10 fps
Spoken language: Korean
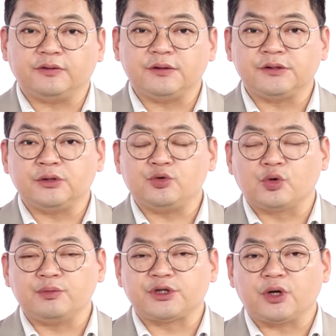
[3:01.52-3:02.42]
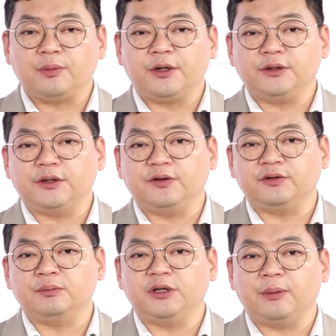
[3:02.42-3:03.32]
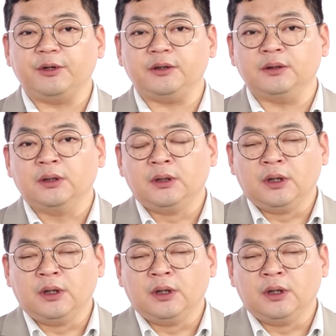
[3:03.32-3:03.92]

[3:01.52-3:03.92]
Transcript: 있을지는 조금 지켜봐야 되겠습니다만